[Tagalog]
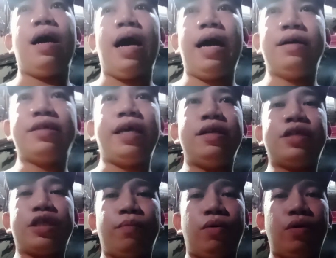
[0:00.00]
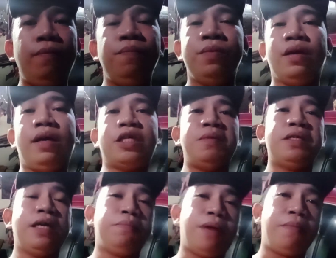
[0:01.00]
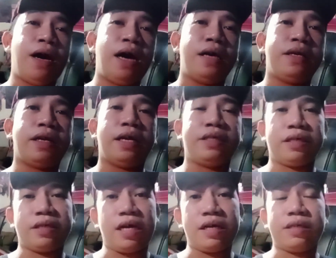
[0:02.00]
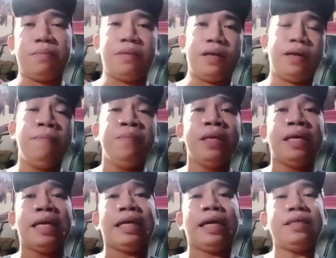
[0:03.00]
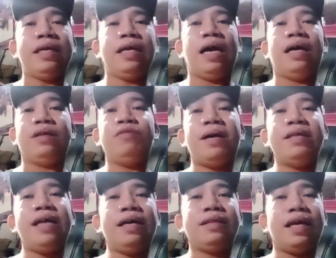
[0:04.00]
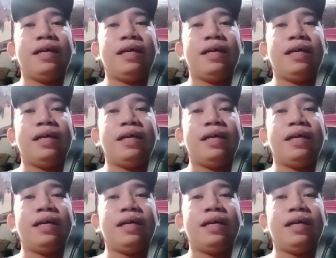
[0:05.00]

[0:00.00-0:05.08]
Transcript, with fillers: ang sales mo is minsan 500, 600, 700. Kasi nga, dumadaan